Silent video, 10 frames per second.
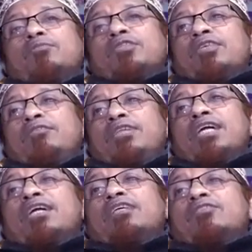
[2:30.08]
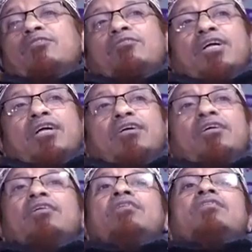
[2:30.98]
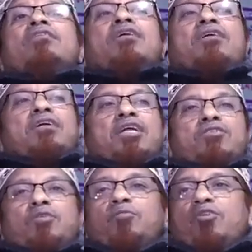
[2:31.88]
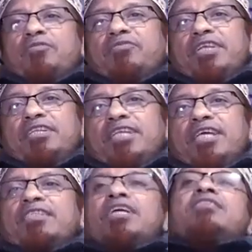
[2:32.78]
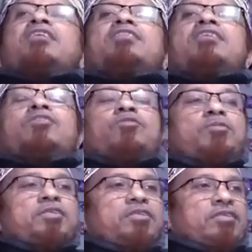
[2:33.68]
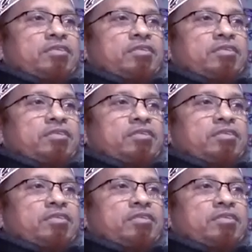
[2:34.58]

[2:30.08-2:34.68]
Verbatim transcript: সমস্যা হলে এক কাজ করো না একজন বয়ফ্রেন্ড নিয়ে তার সাথেই তুমি